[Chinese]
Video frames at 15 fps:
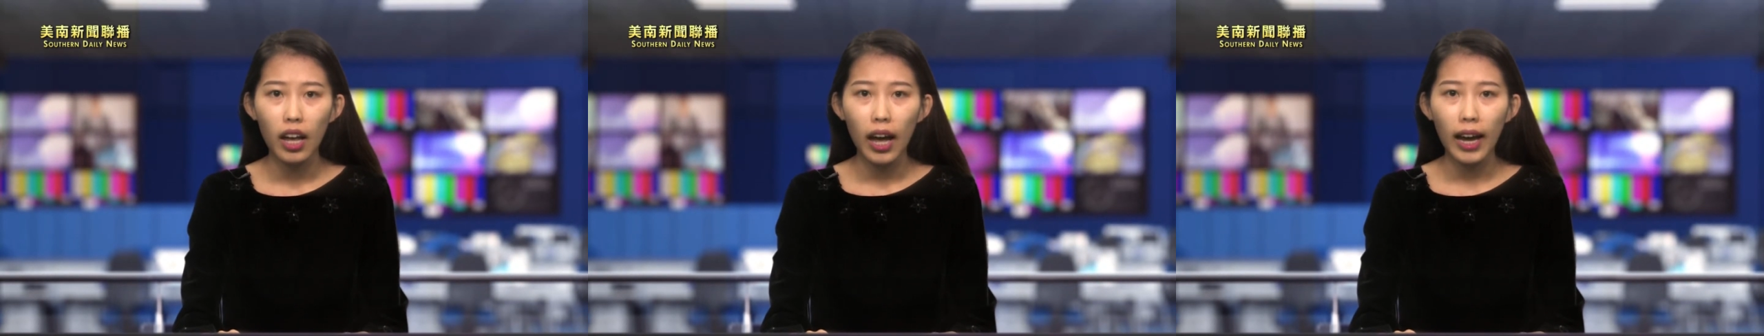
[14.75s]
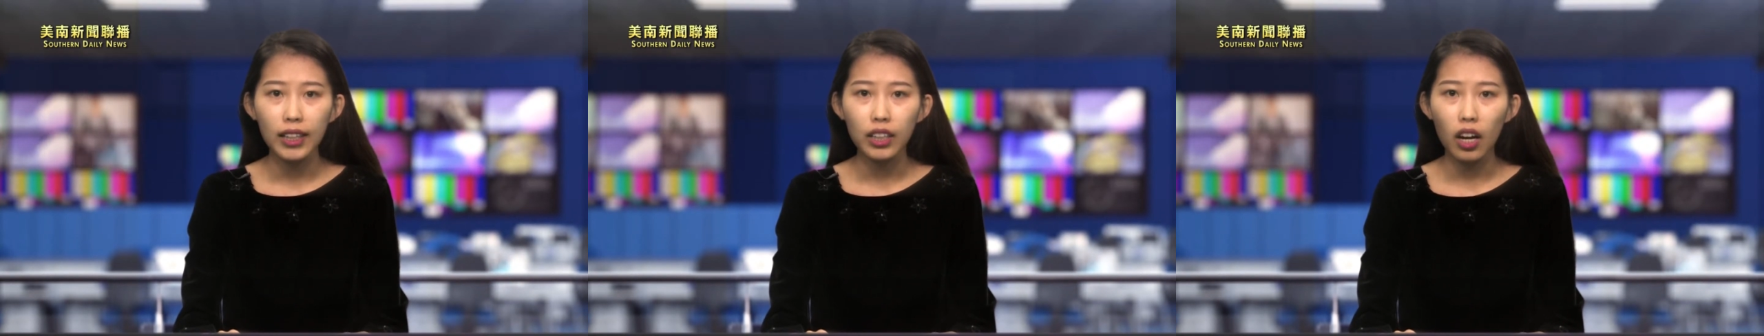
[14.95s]

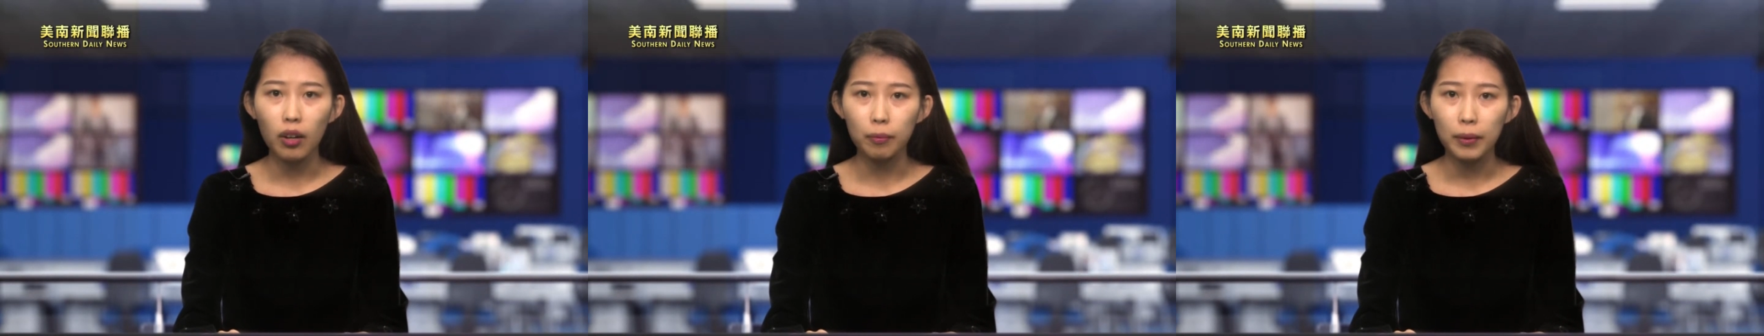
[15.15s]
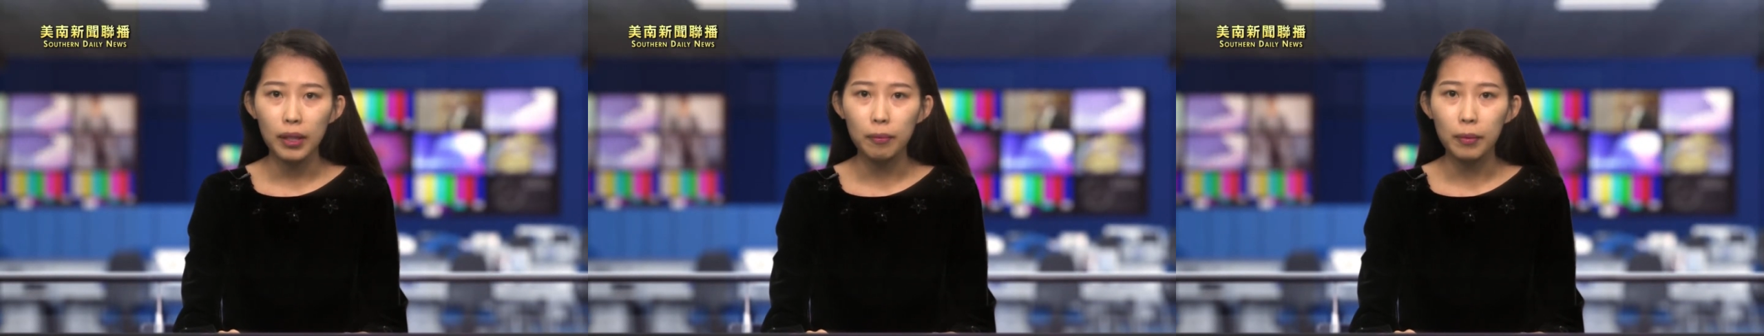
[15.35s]

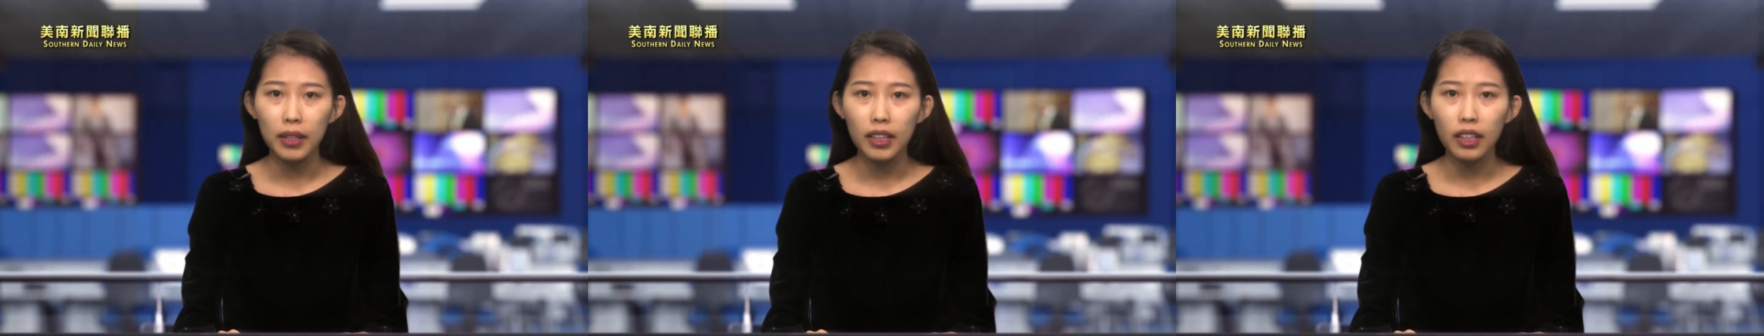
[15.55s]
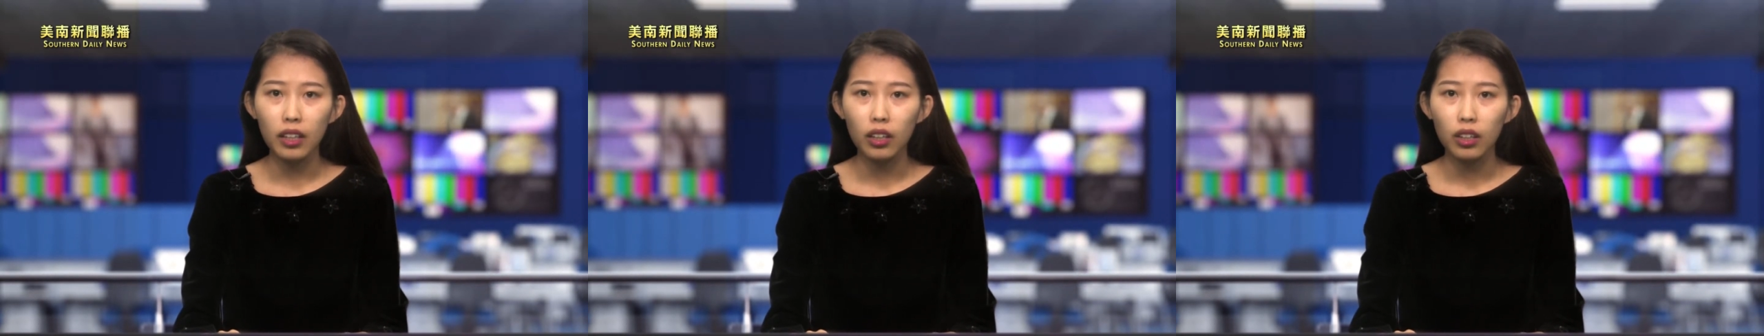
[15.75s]
iTop
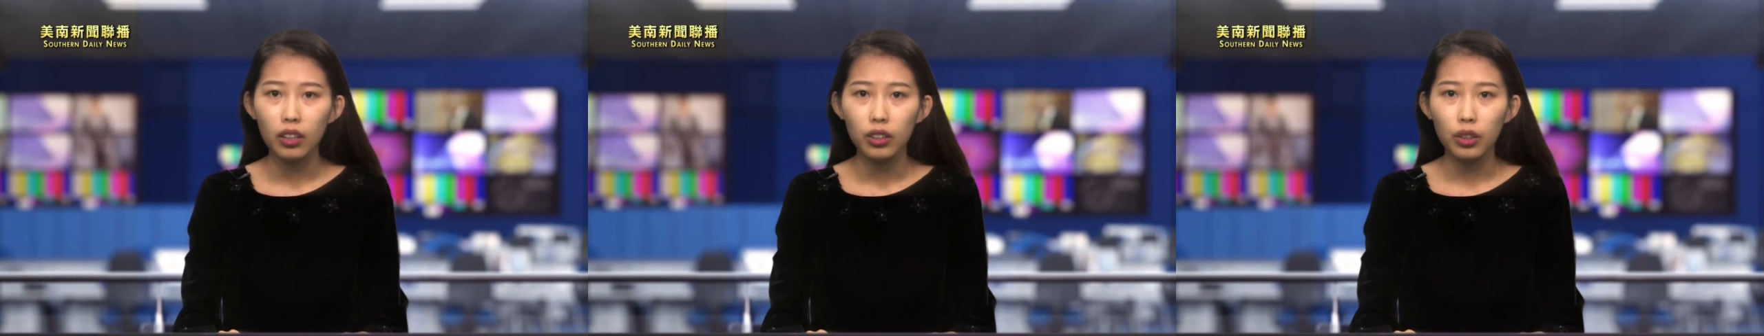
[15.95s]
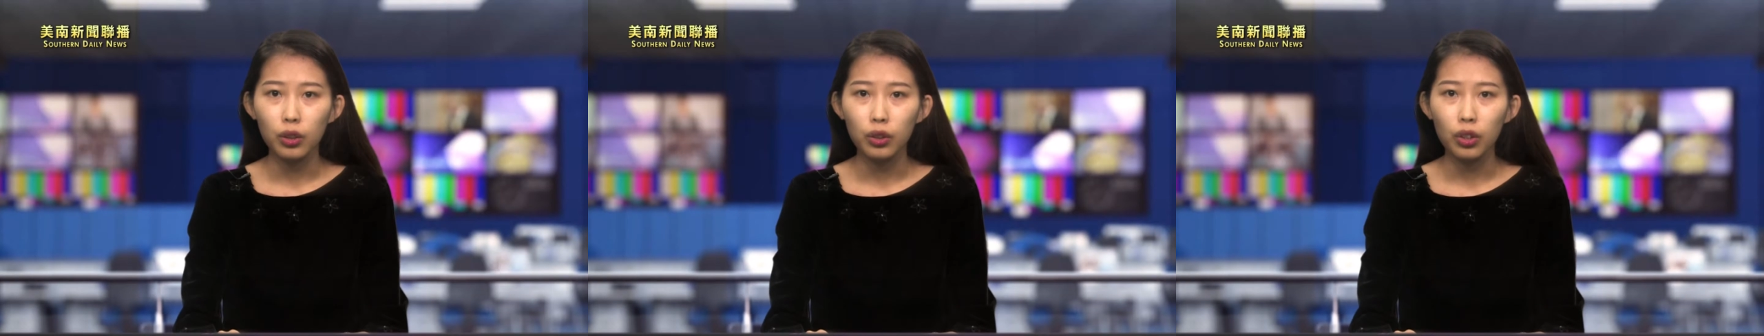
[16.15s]
BB、
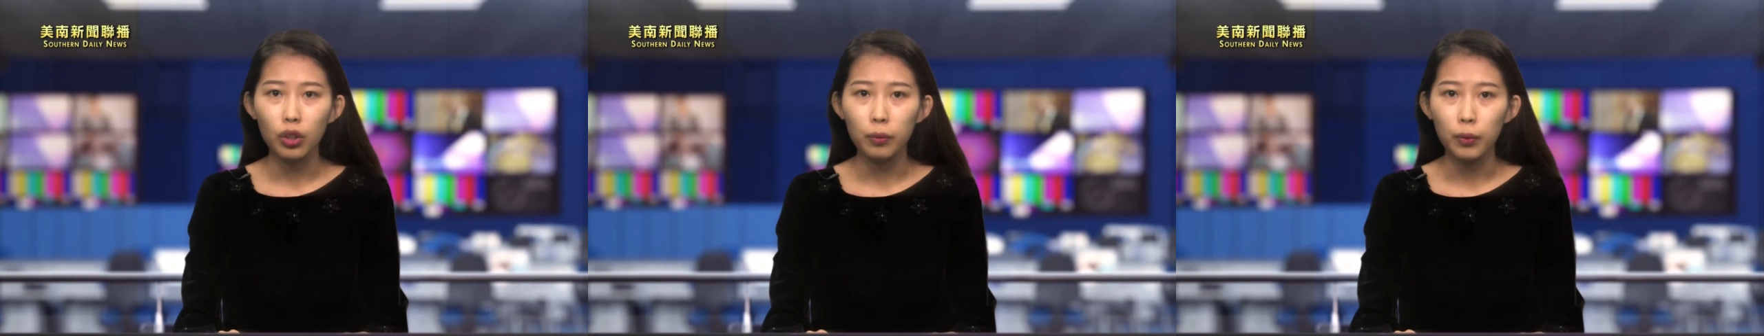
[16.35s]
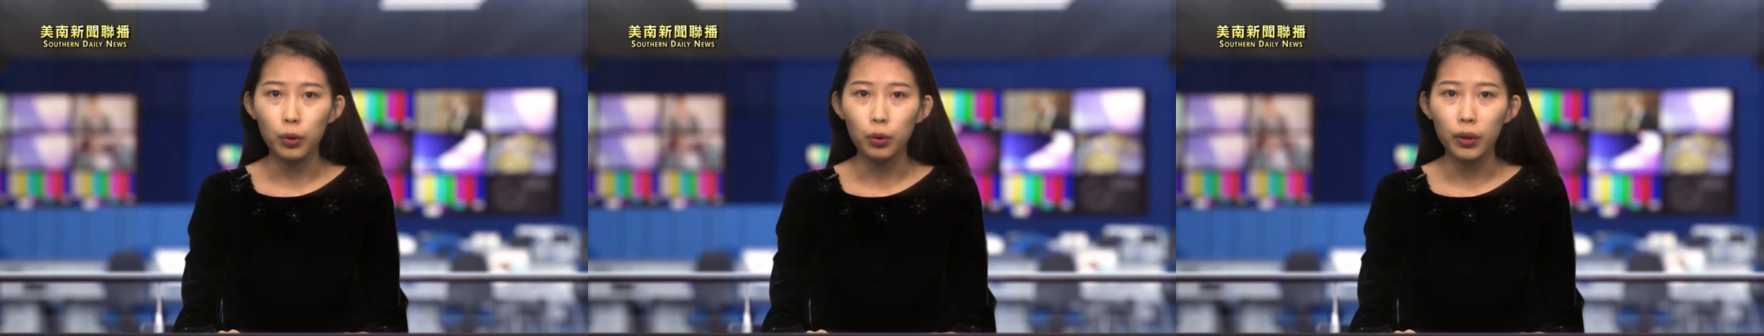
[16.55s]

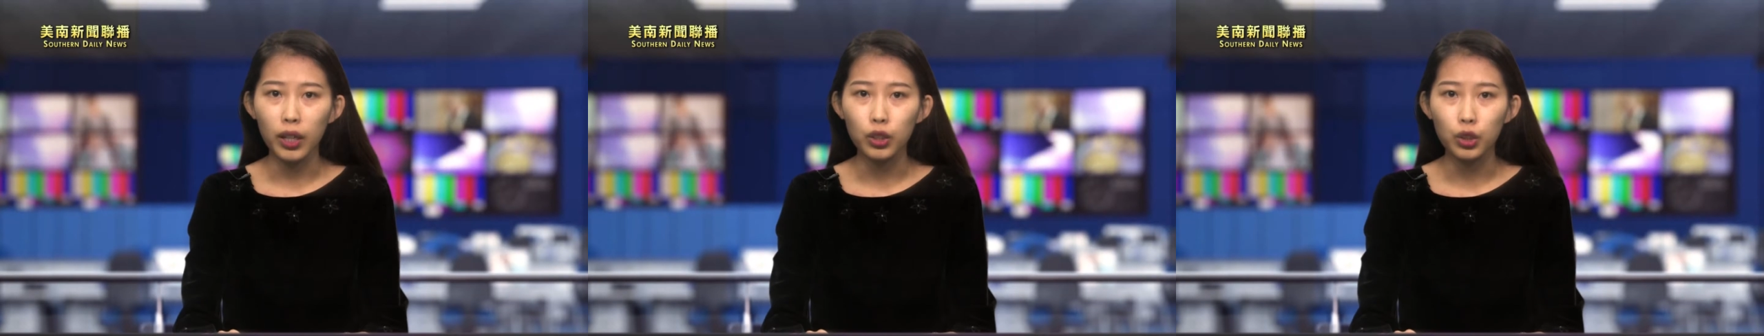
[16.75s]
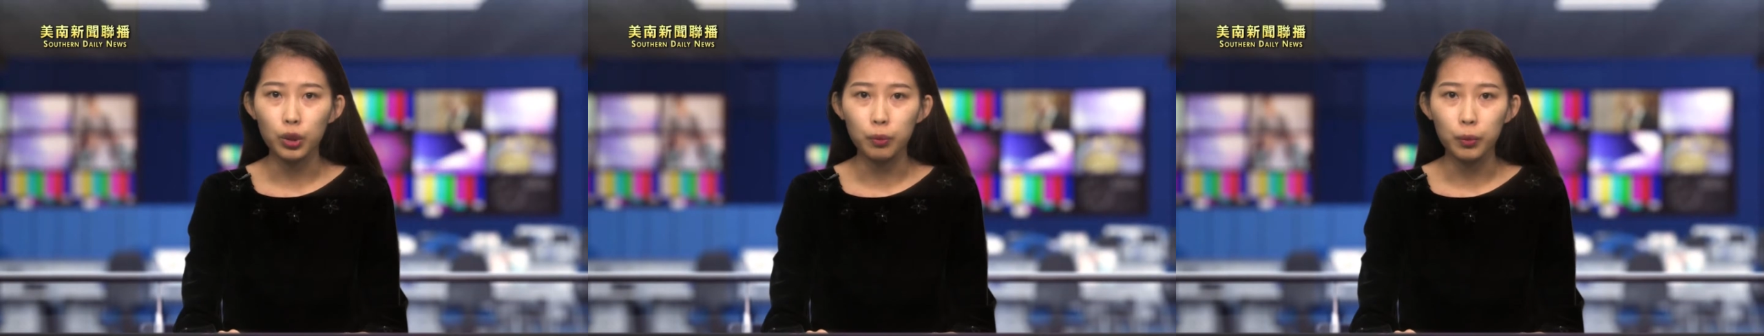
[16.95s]
YouTube 云
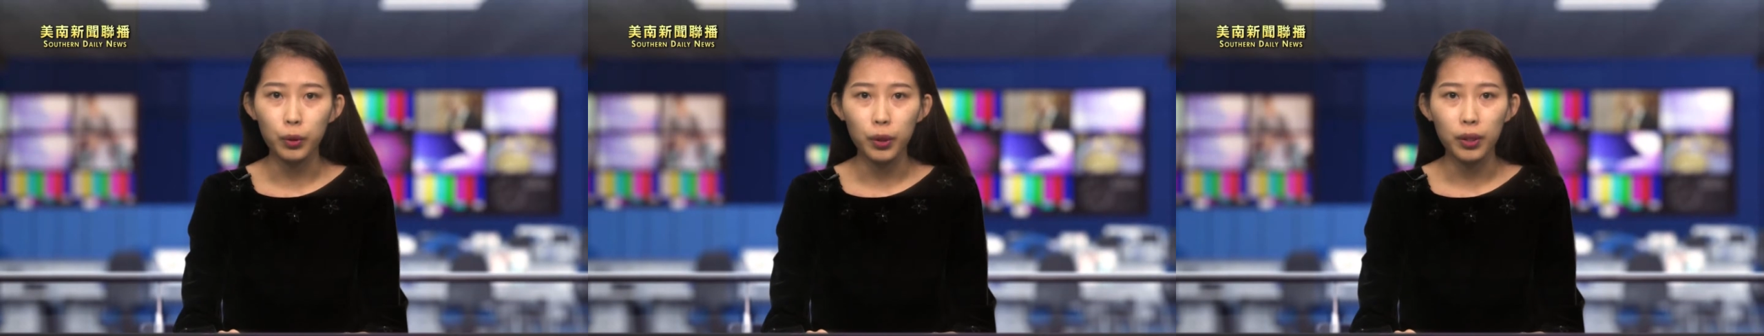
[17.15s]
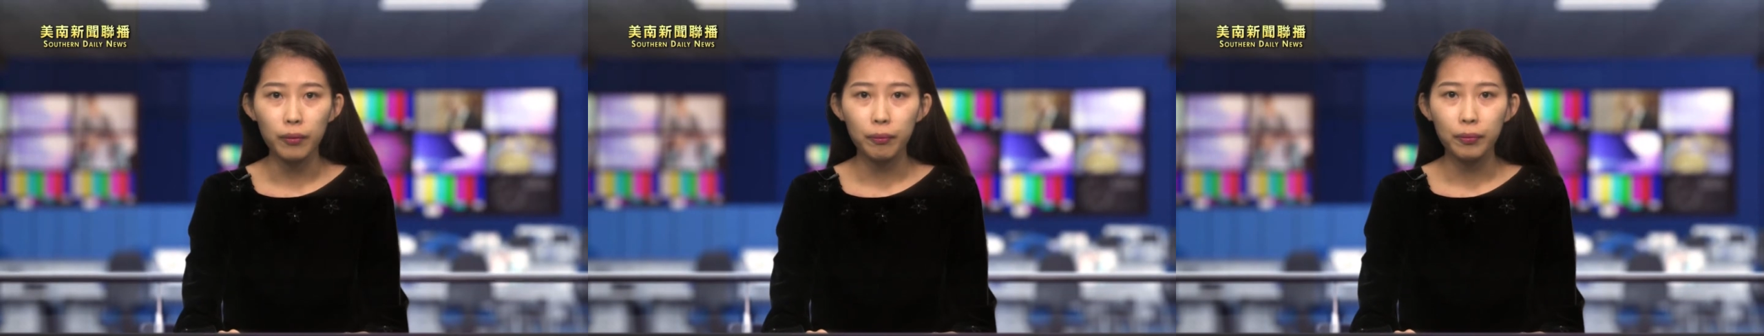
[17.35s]
端直
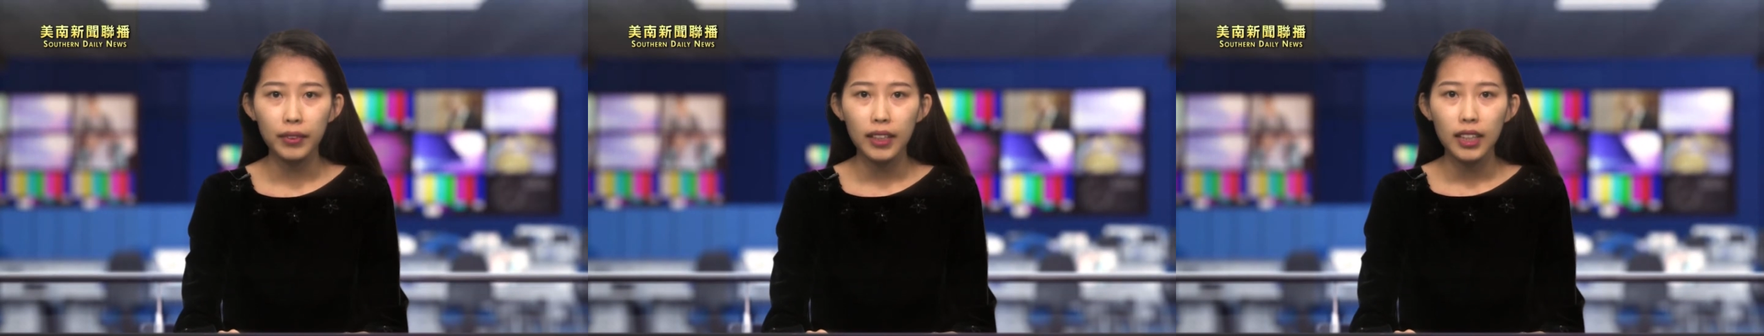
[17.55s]
播。